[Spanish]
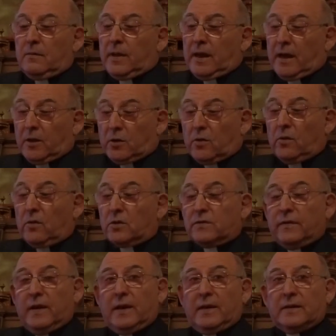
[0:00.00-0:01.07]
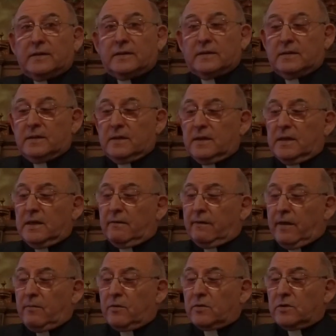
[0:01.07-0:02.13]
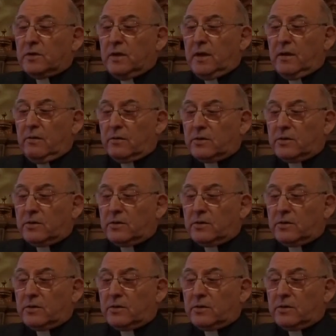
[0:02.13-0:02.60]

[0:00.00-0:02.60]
para que todos los fieles llevemos en